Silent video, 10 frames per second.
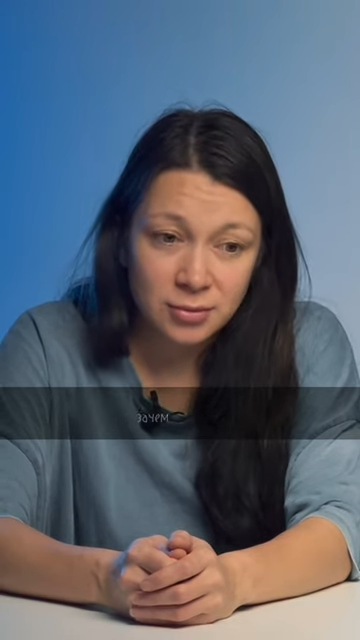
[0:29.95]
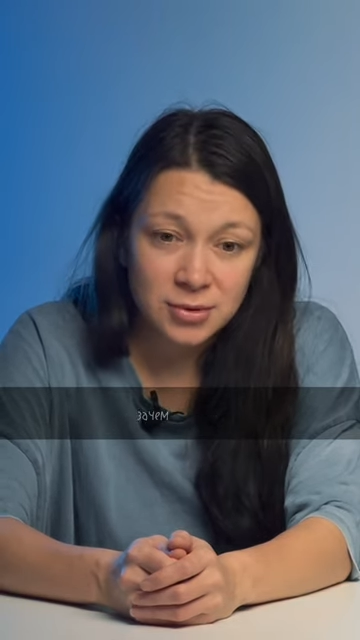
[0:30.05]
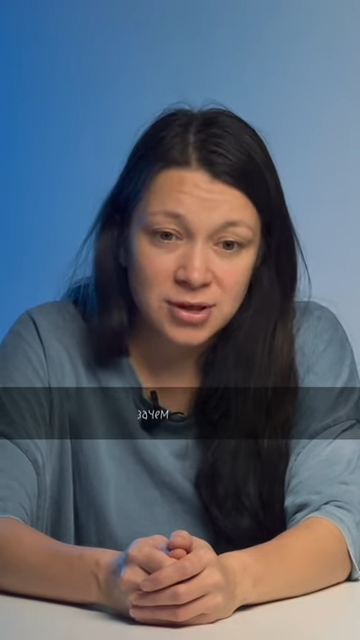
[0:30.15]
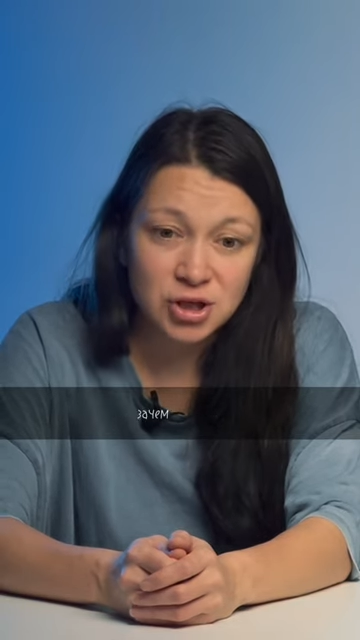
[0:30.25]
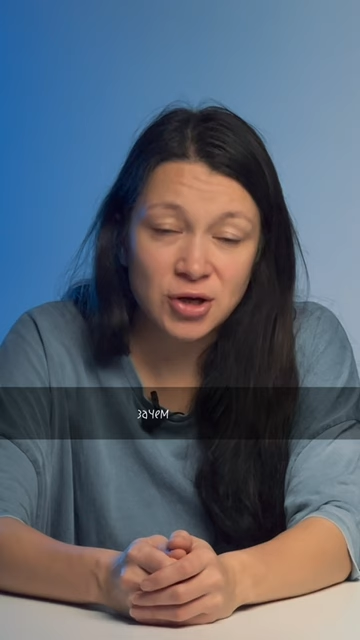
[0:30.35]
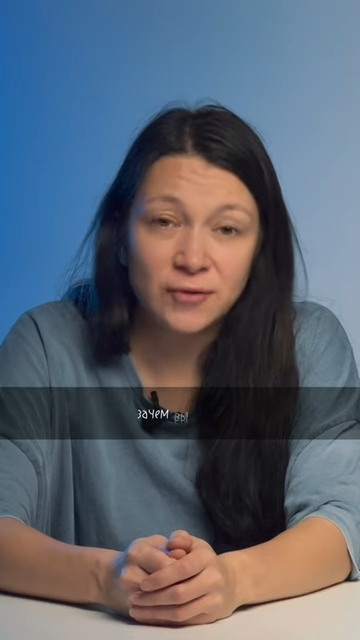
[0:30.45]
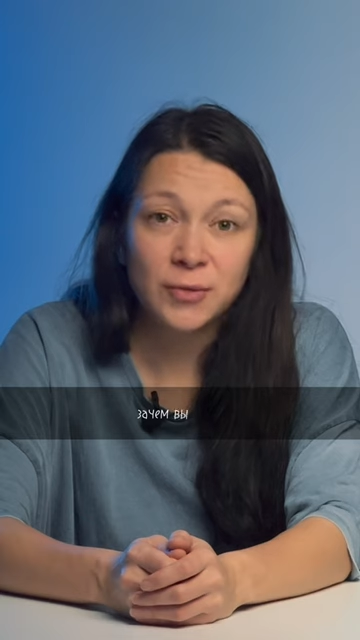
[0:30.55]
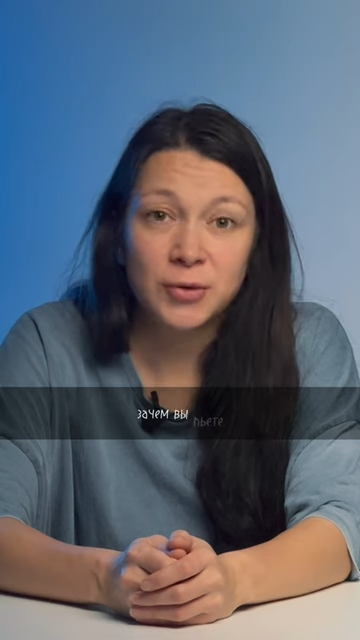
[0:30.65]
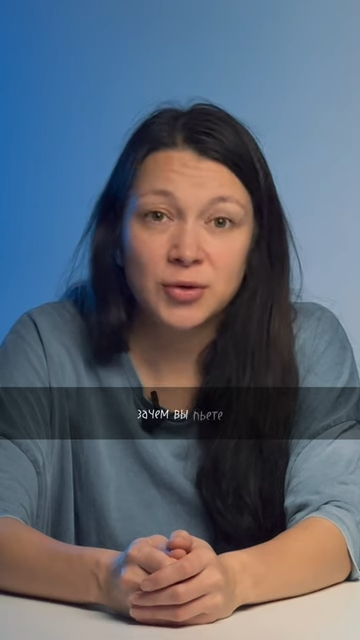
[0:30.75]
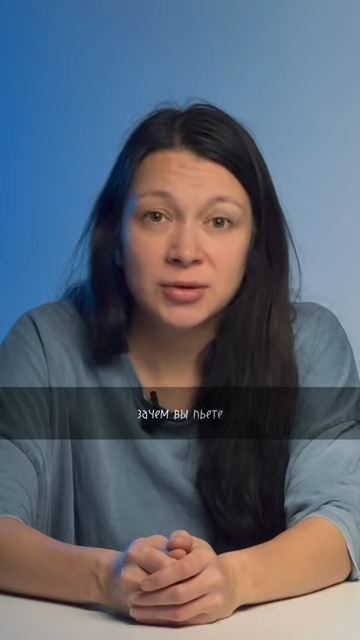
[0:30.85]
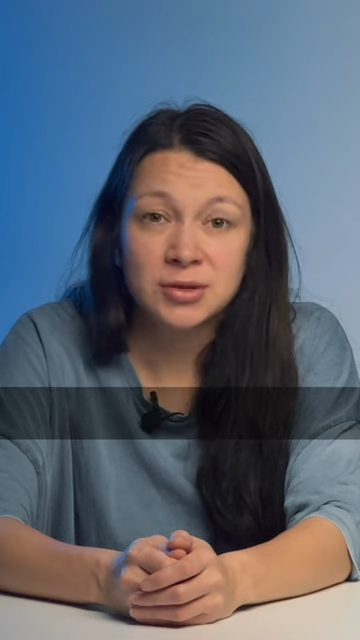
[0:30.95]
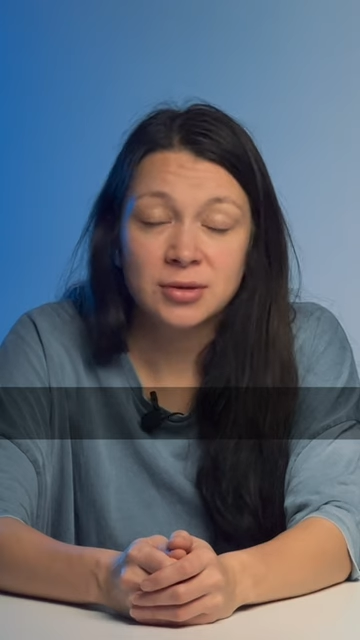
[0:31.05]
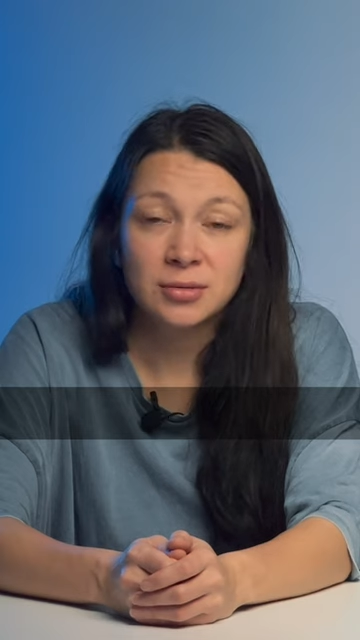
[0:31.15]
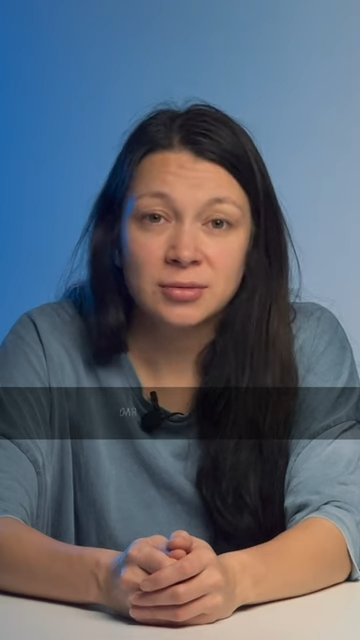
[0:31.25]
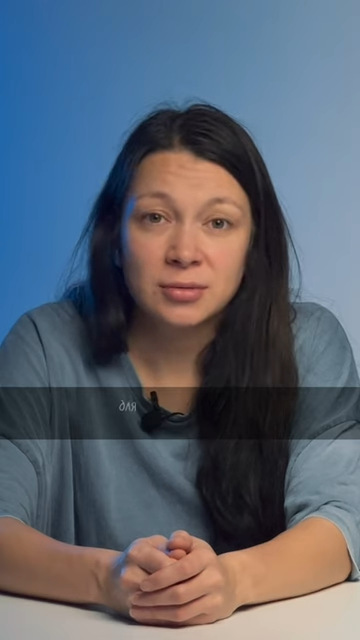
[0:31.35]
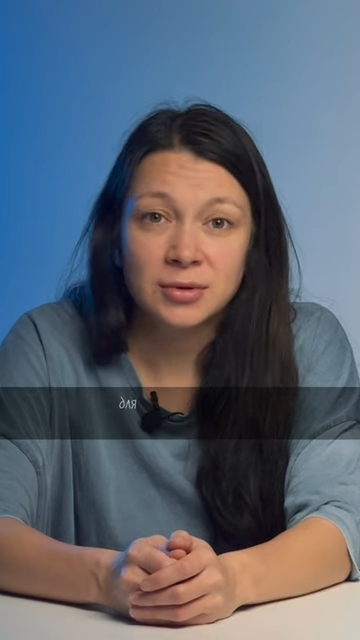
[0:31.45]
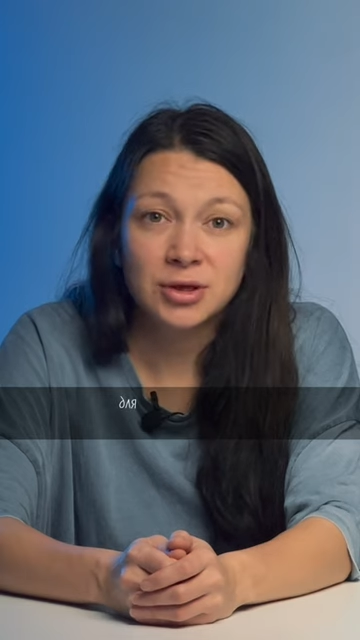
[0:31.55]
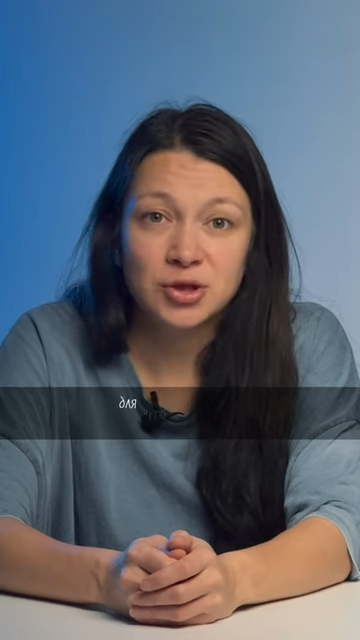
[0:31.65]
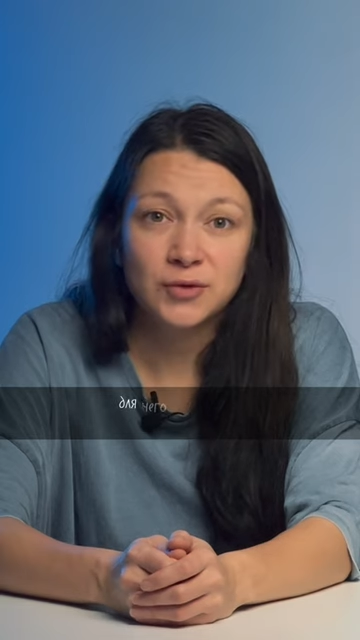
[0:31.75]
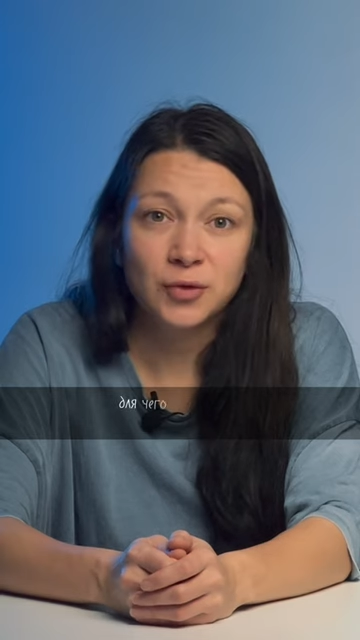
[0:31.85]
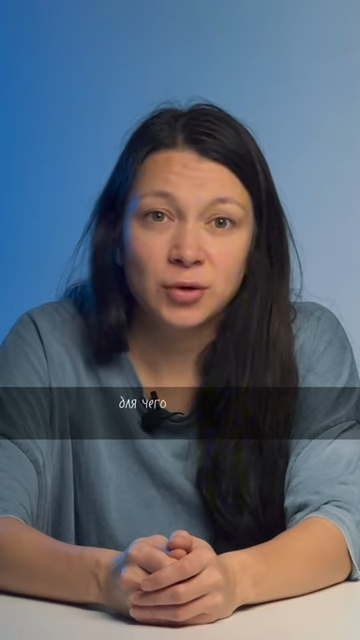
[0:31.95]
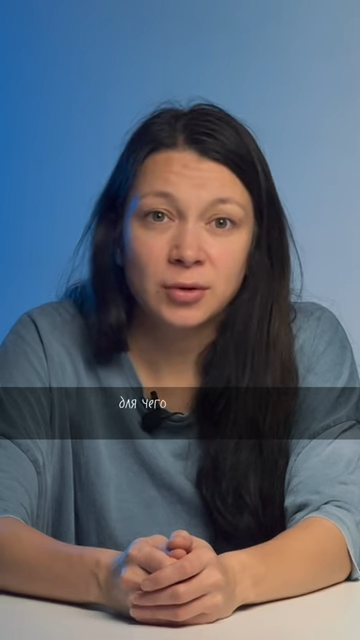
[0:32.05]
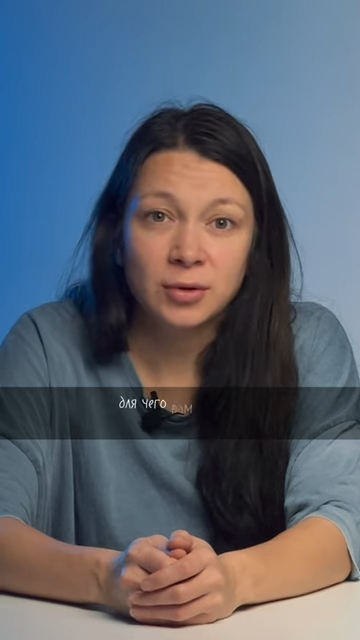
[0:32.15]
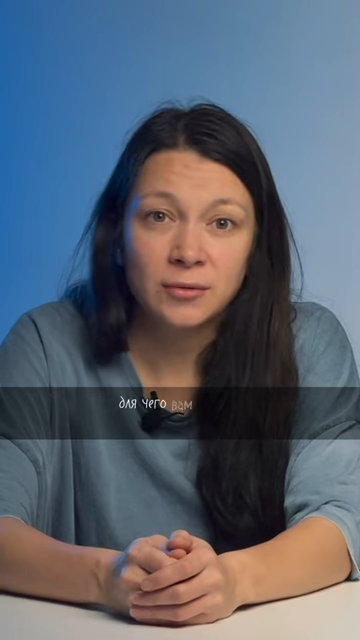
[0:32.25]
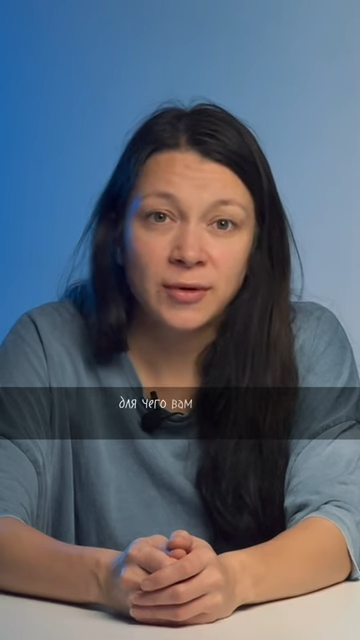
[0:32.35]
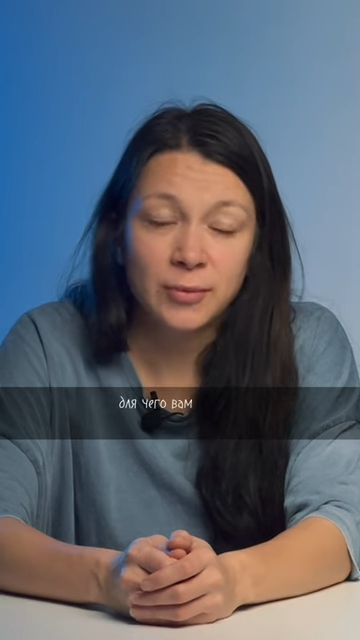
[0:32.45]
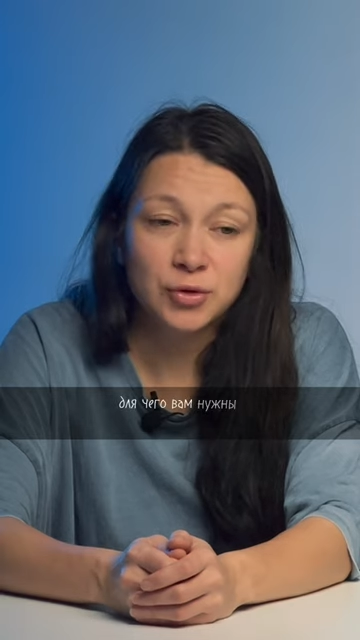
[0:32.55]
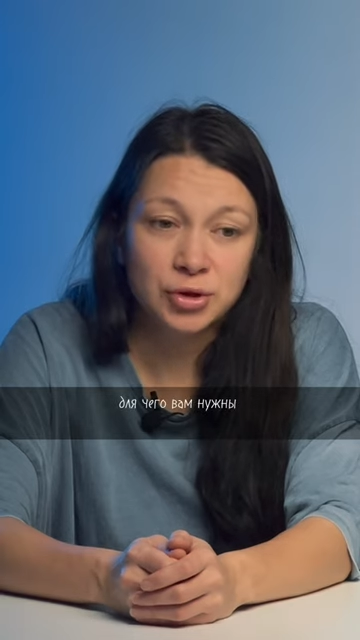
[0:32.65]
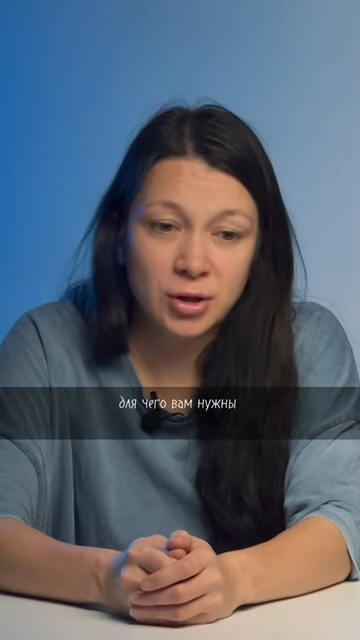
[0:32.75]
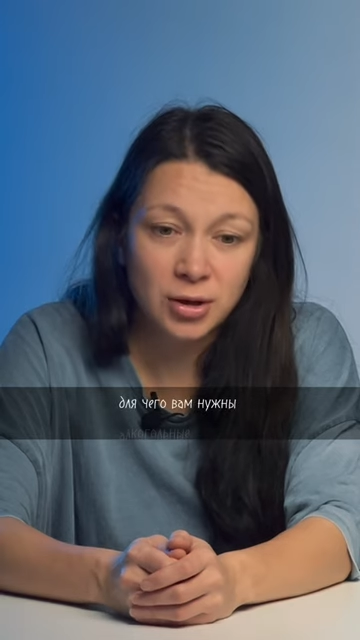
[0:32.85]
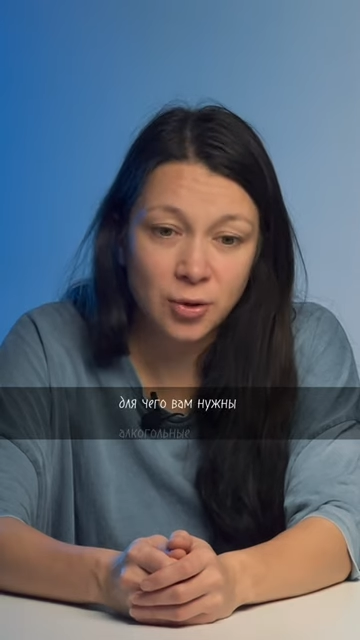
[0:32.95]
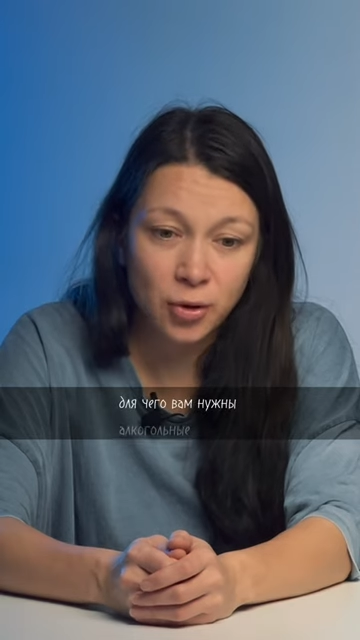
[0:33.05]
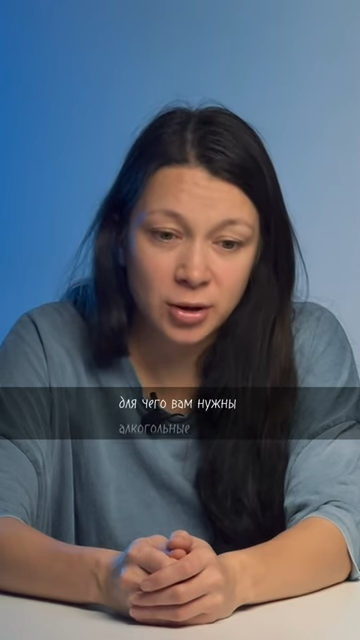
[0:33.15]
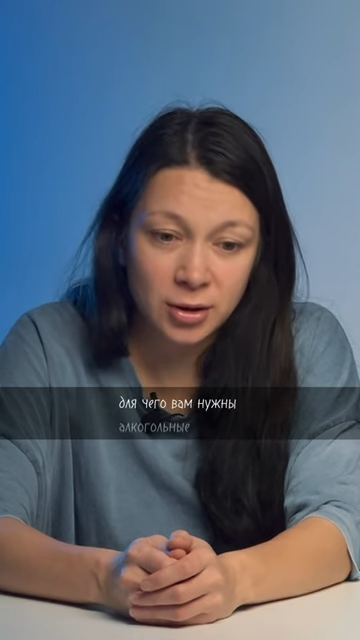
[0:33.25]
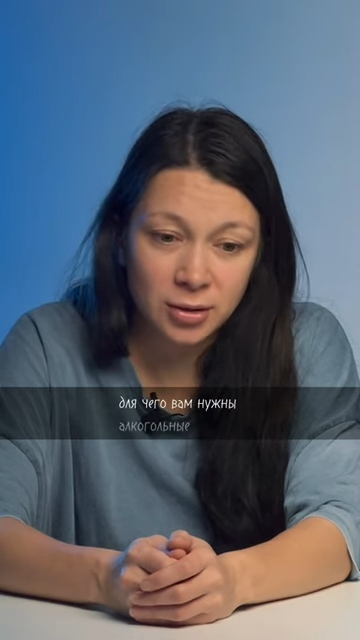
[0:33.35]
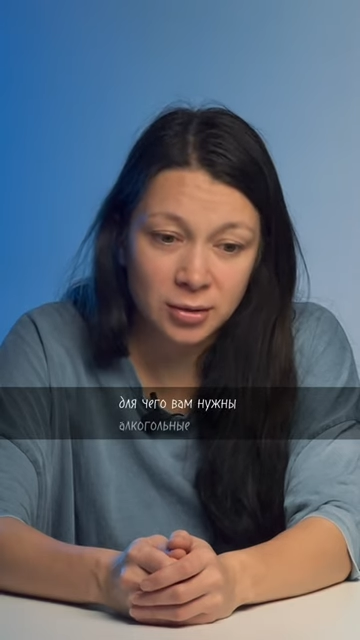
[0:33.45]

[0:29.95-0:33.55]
зачем вы пьете, для чего вам нужны алкогольные,